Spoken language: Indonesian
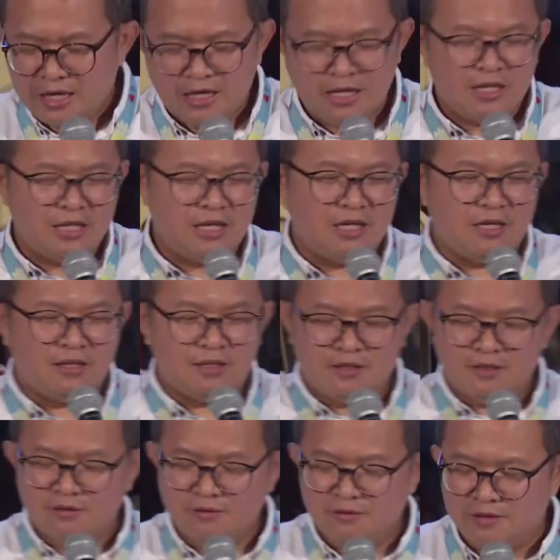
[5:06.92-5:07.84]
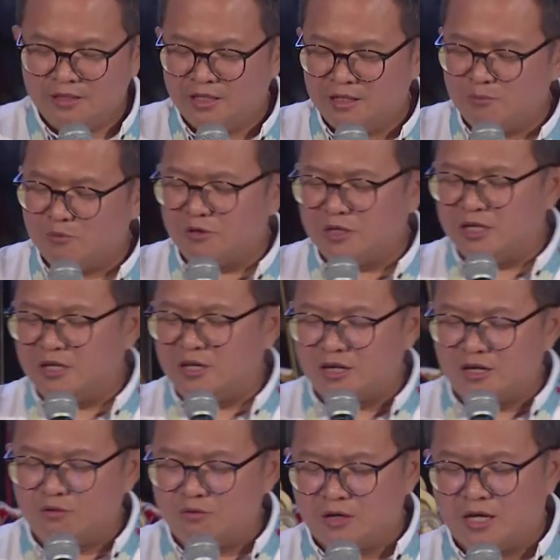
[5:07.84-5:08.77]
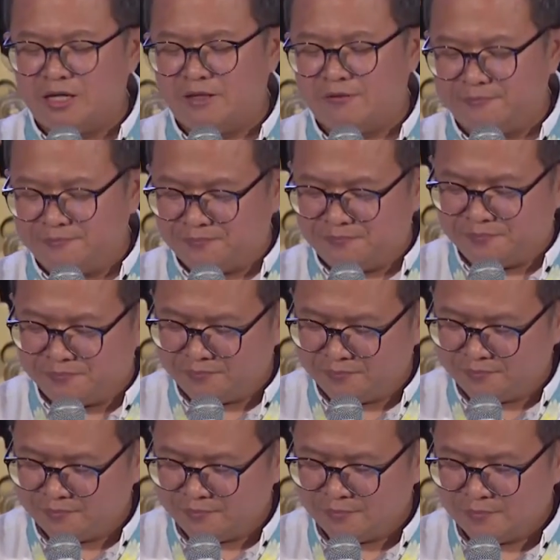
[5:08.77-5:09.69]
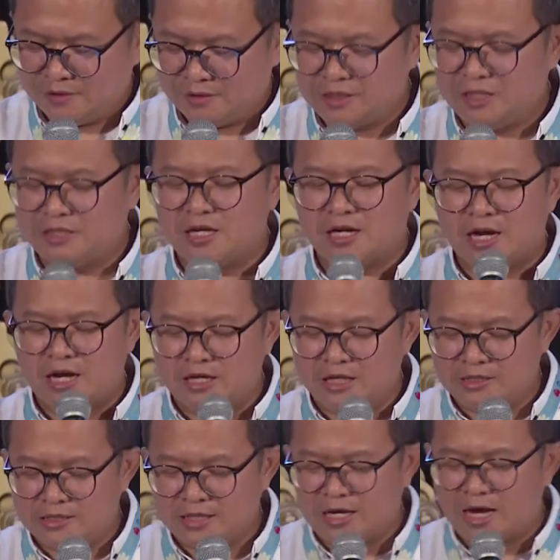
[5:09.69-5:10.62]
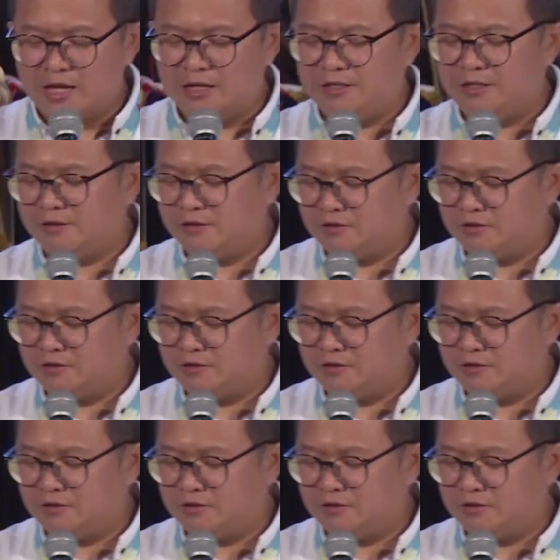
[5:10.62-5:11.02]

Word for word: Ini ini mungkin renungan sederhana sekali.